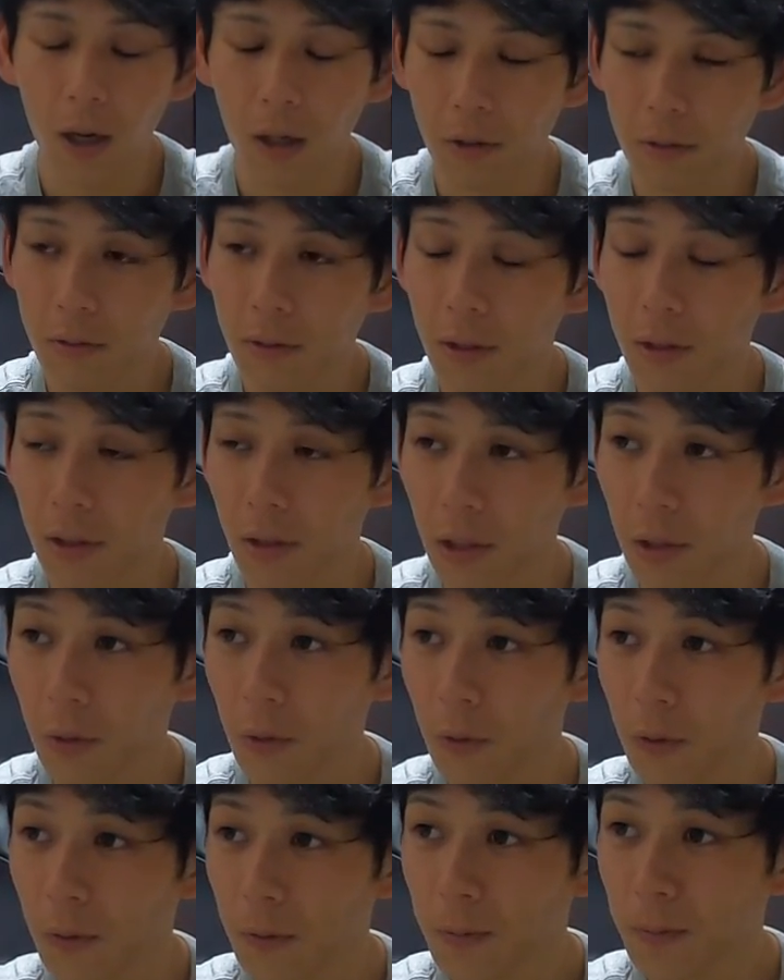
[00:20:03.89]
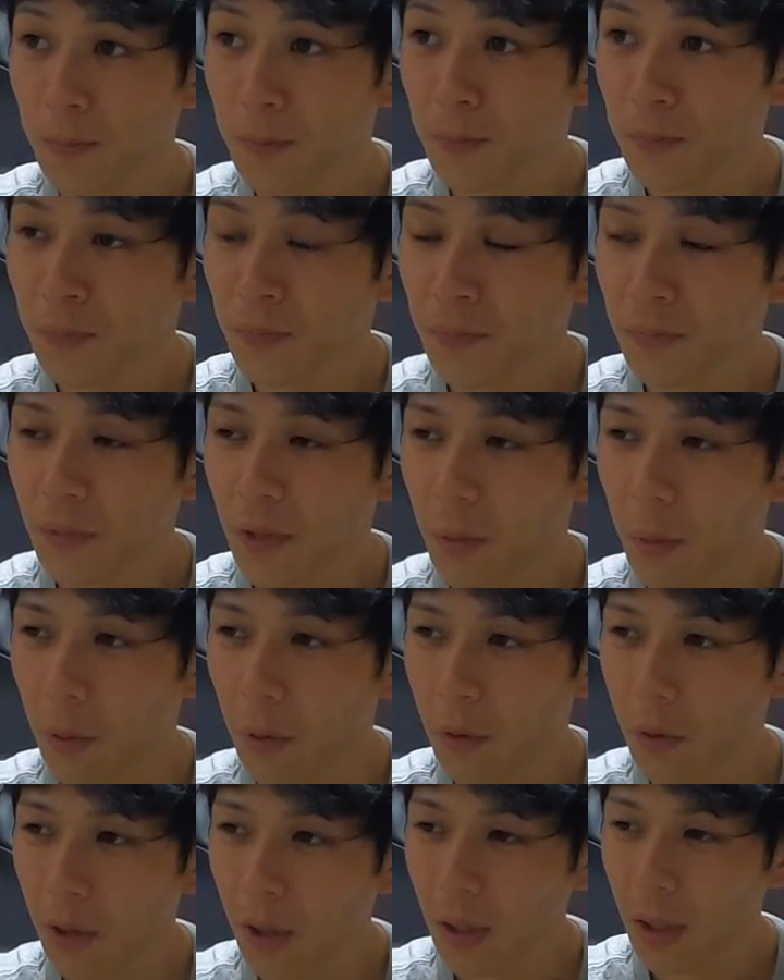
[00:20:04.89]
あるんですけど、でも
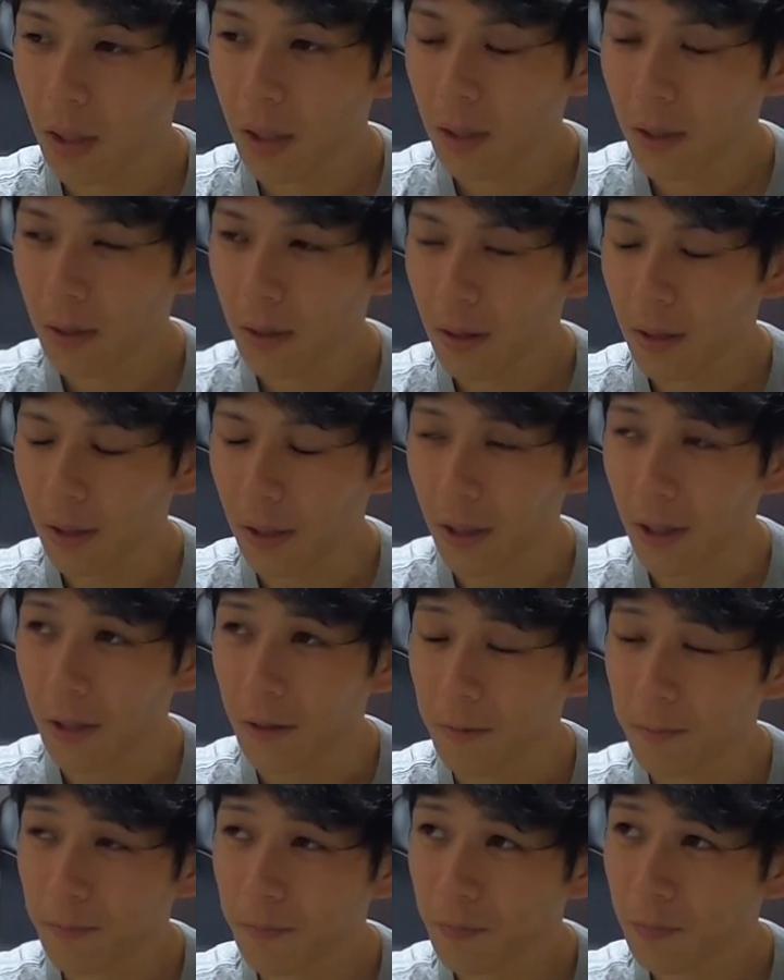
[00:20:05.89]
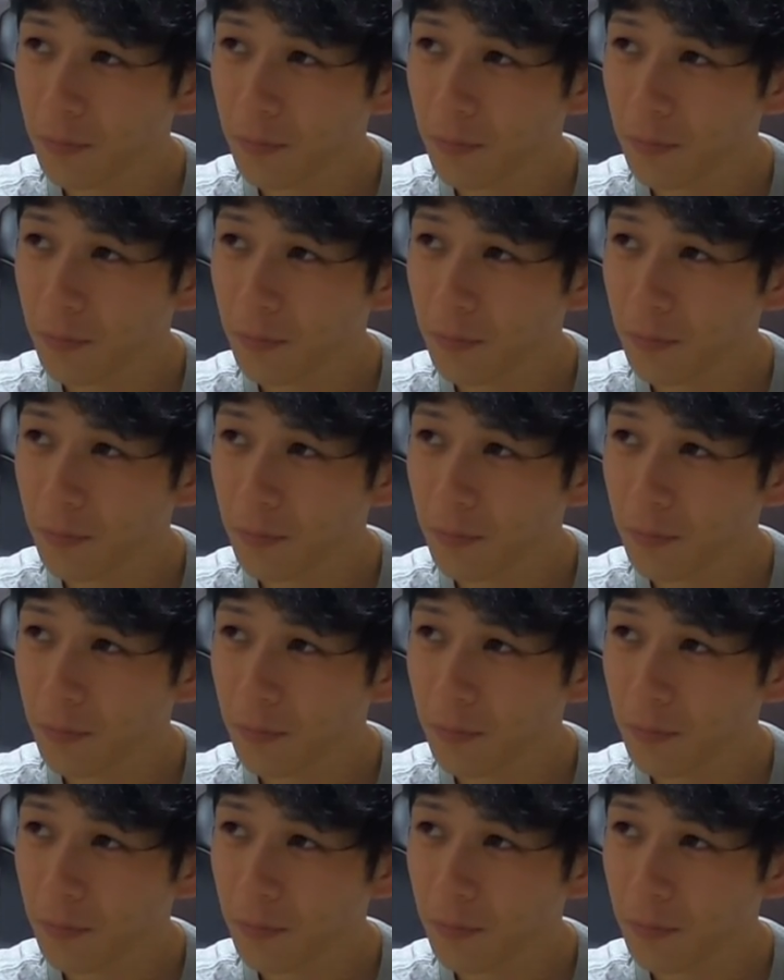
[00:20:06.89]
これってね、